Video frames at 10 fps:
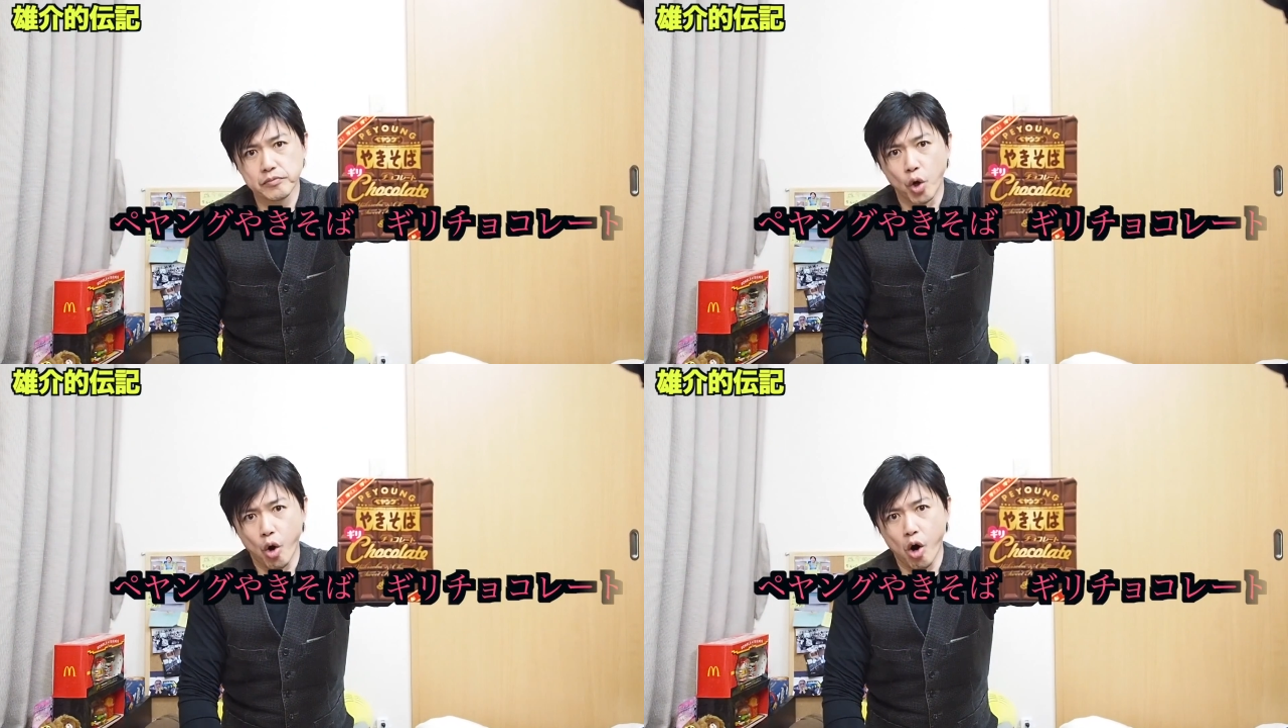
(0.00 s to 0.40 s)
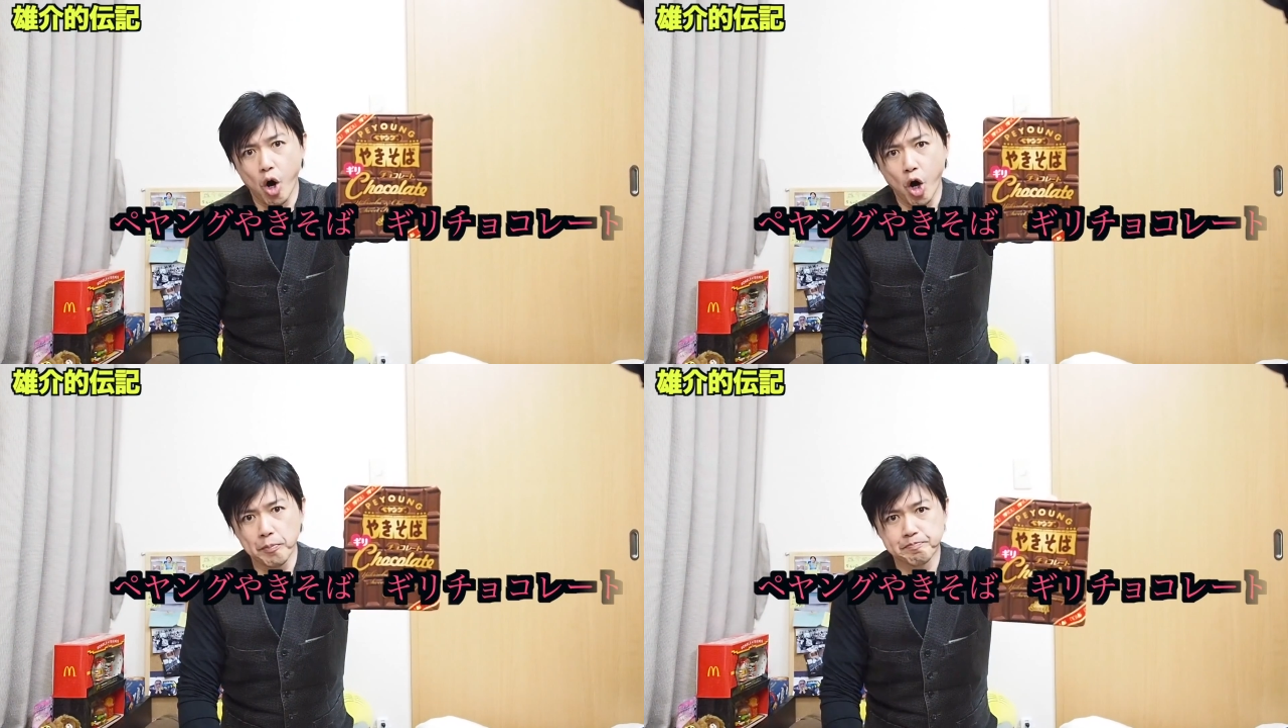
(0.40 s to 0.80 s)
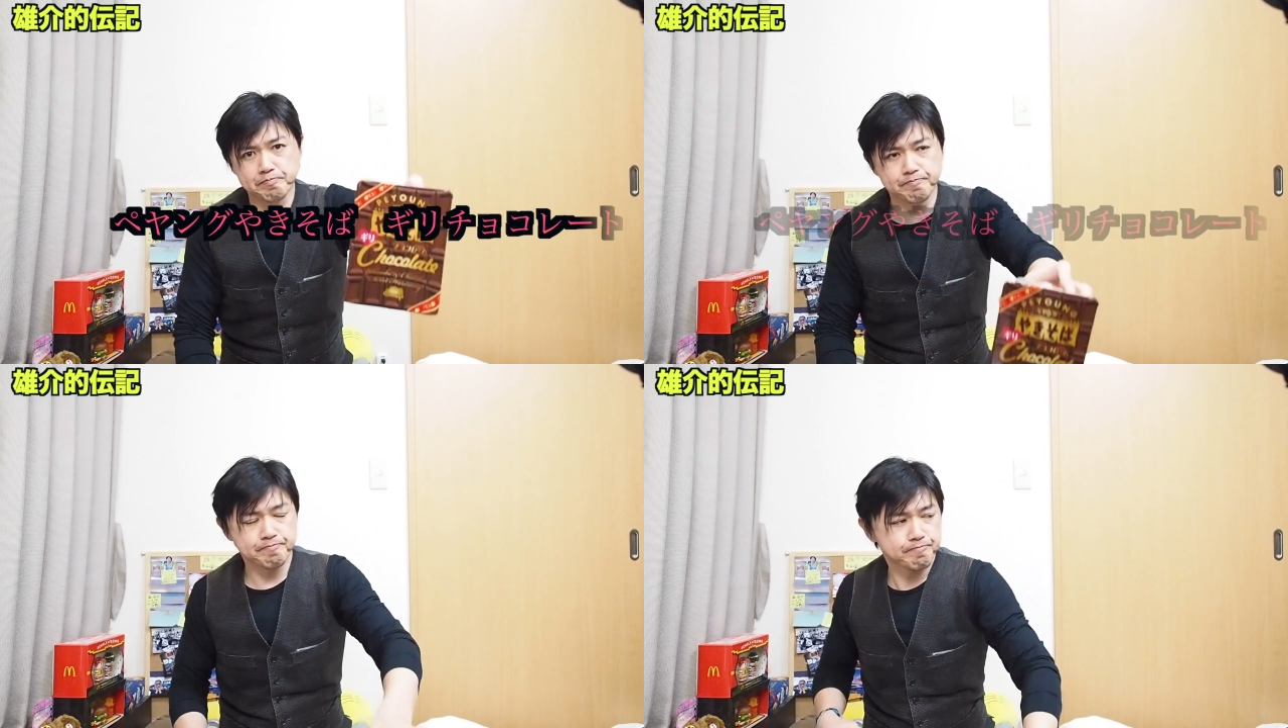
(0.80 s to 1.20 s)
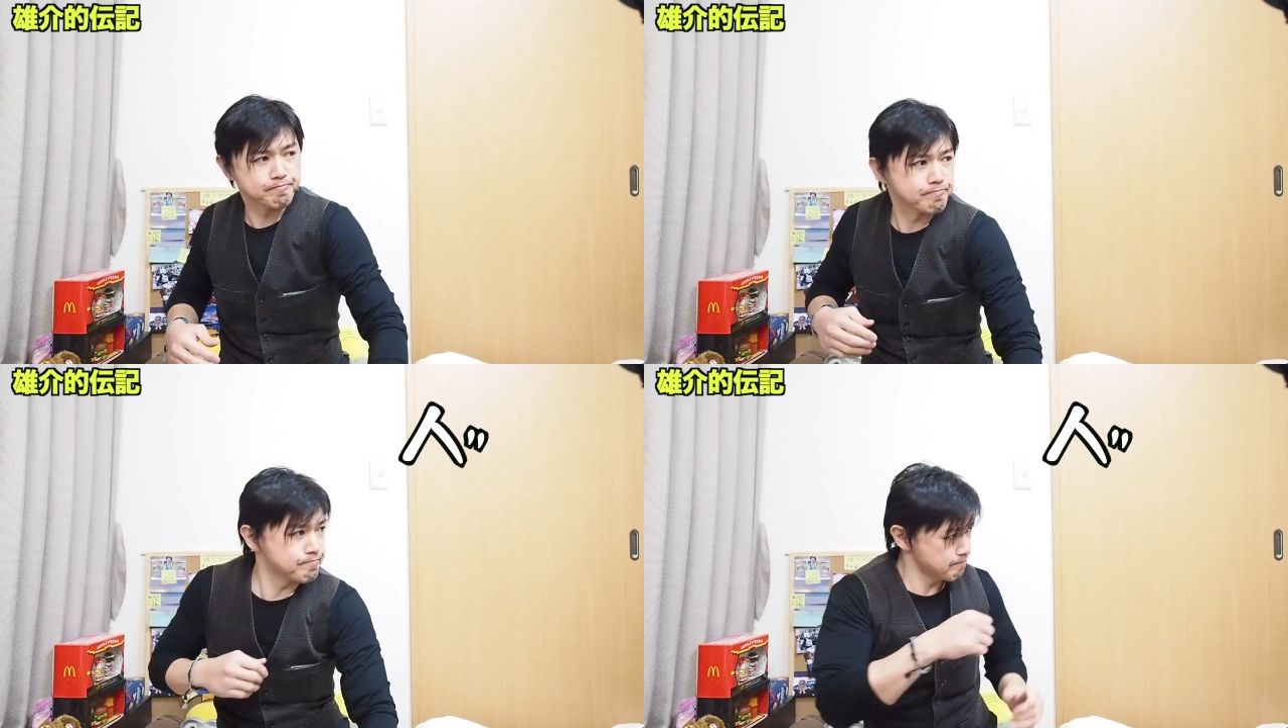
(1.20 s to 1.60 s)

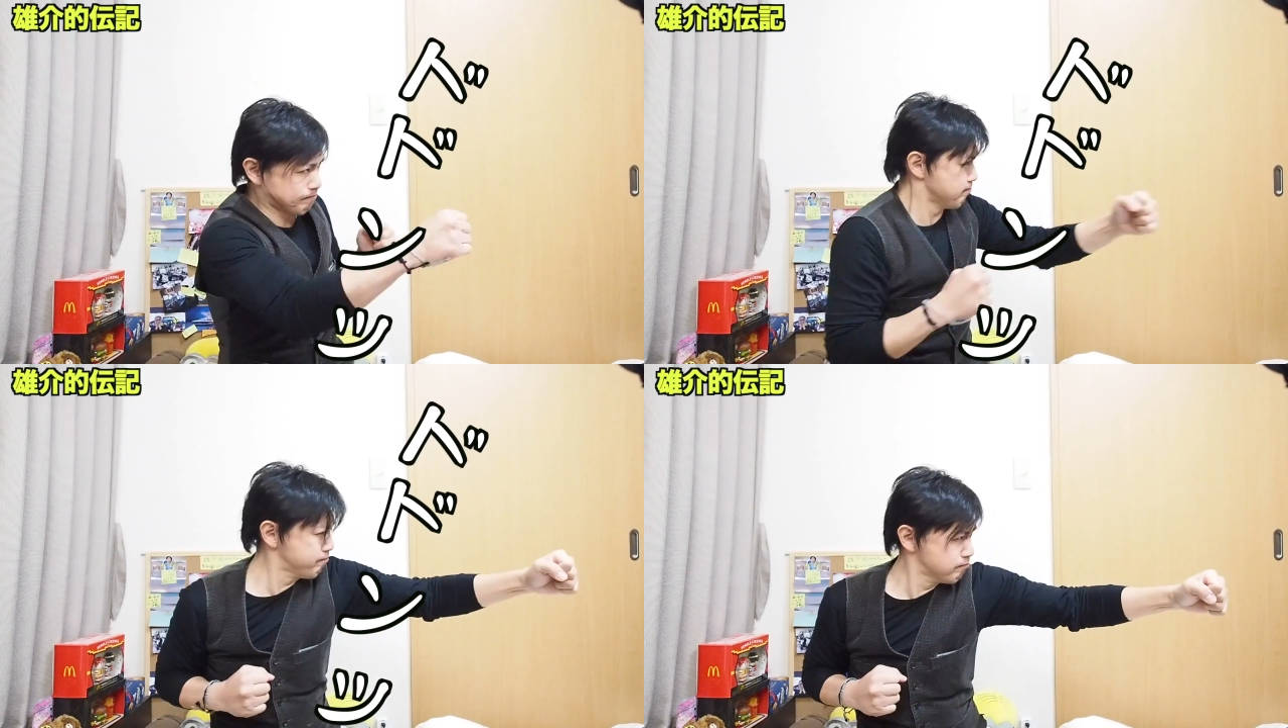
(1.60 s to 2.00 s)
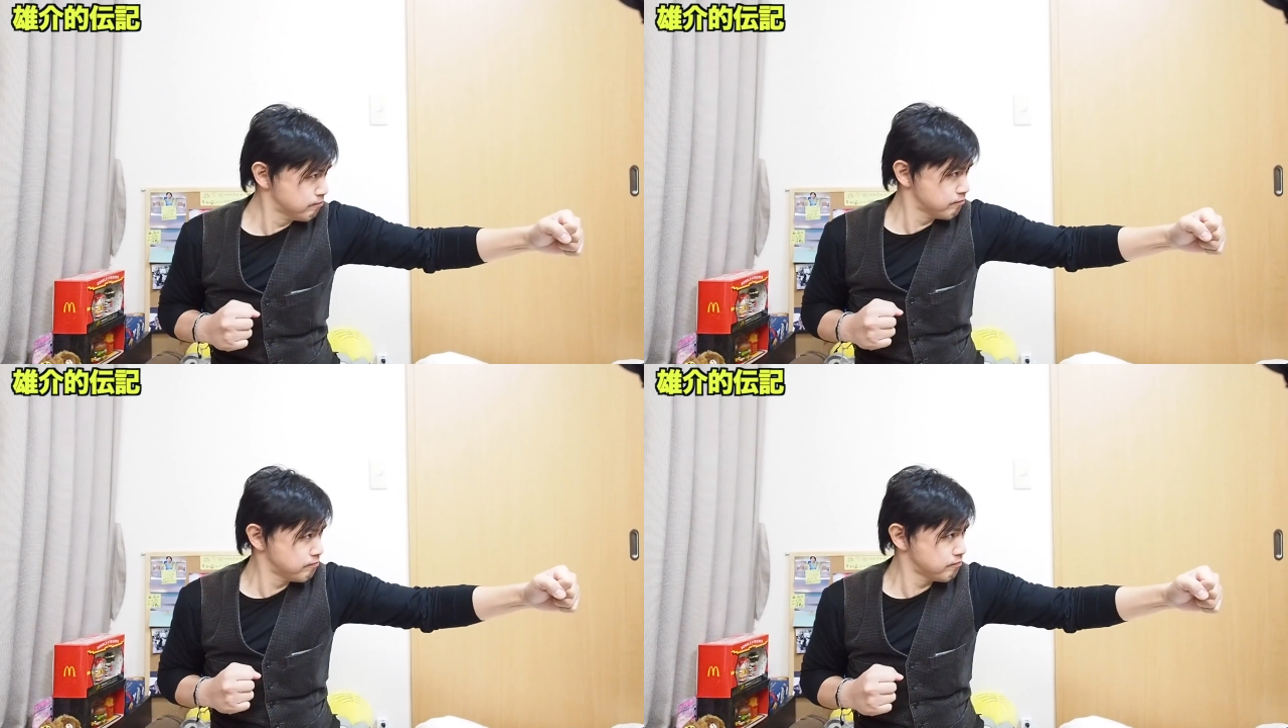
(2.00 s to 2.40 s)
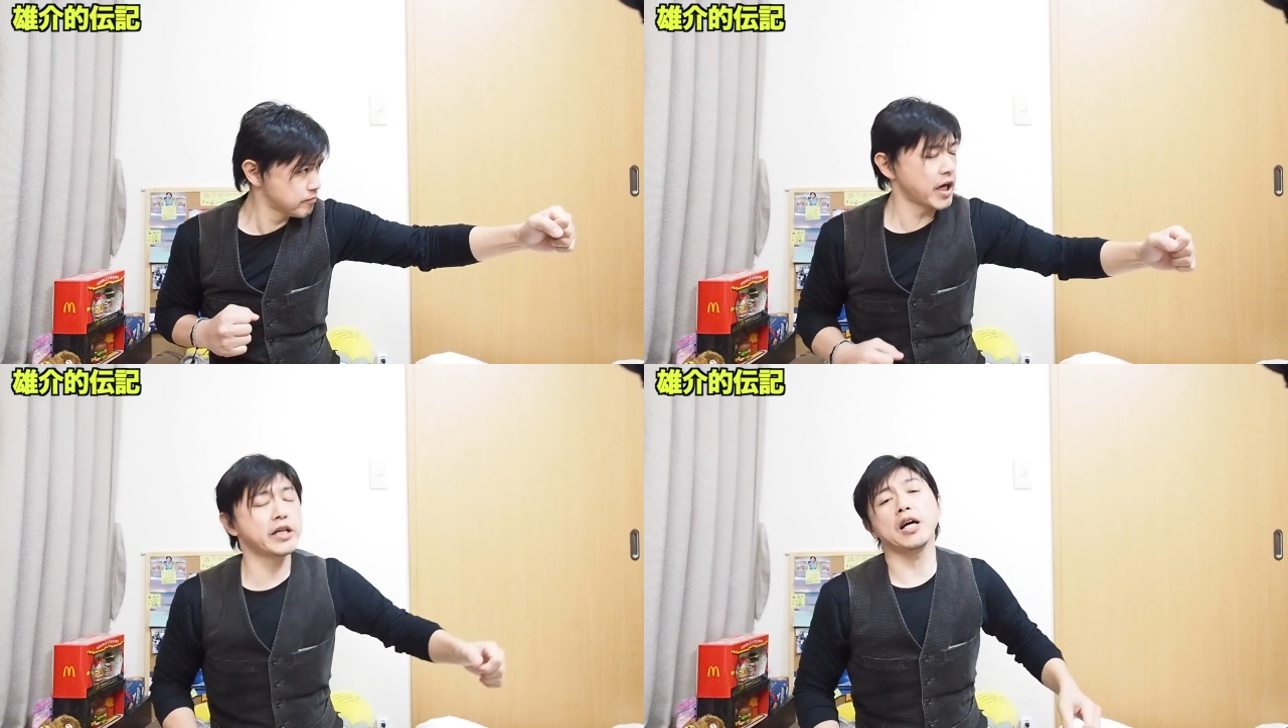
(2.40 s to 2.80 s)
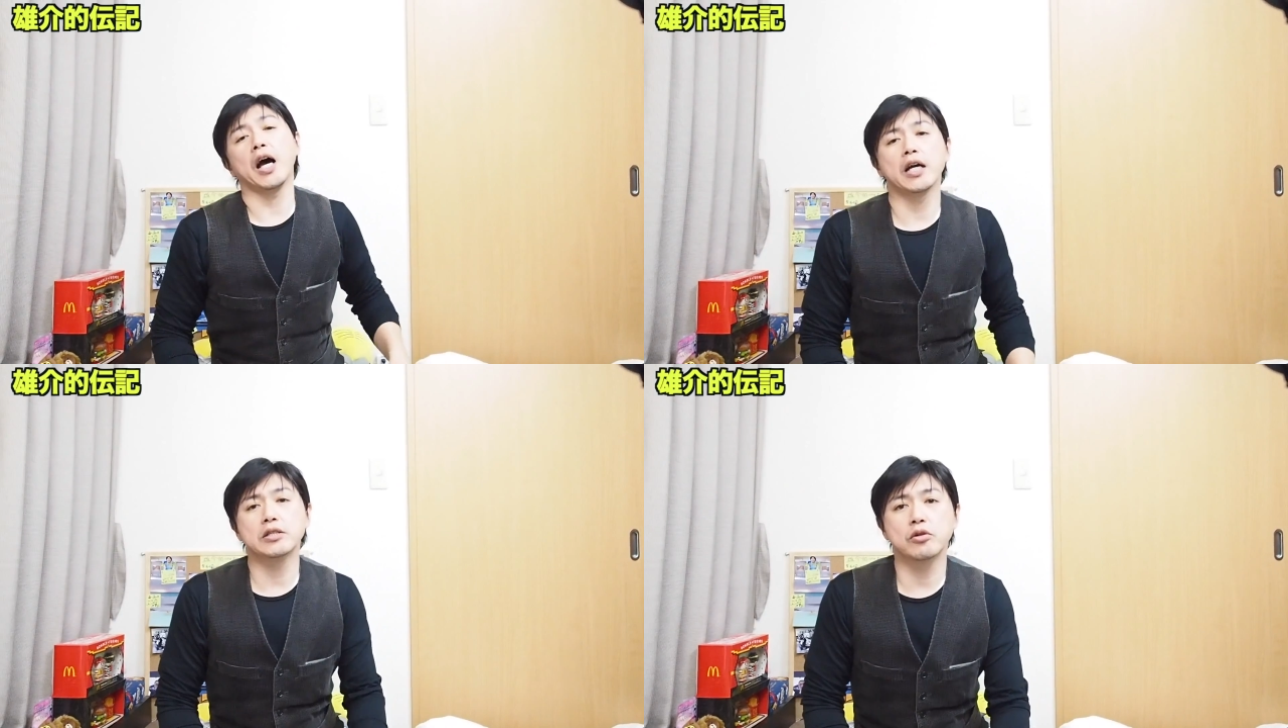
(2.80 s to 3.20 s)
よーはい、
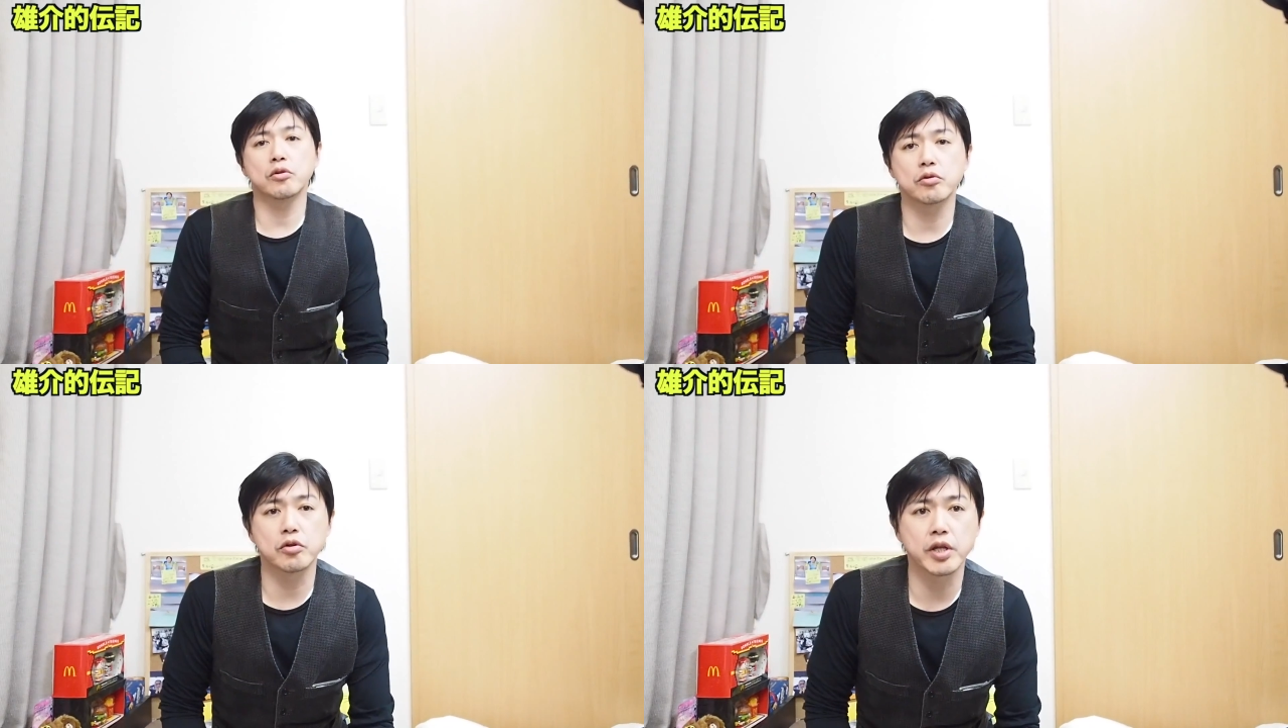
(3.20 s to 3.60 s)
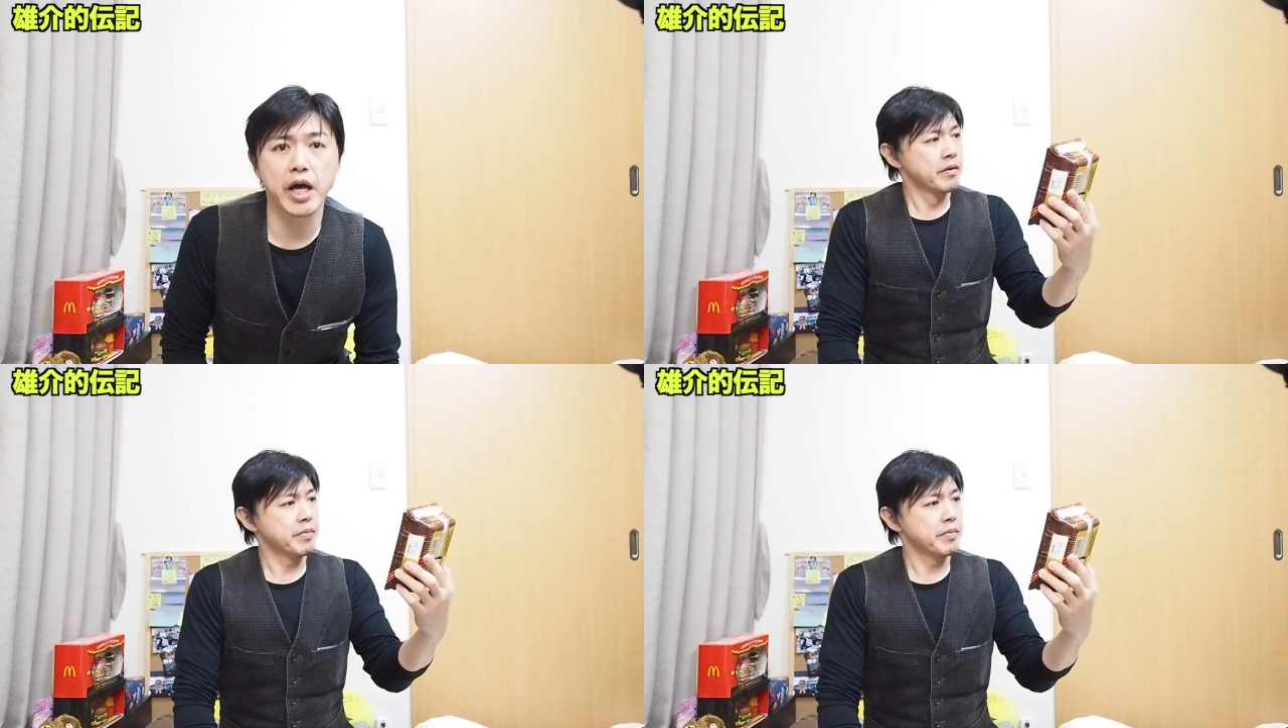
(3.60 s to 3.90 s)
はい、ということで、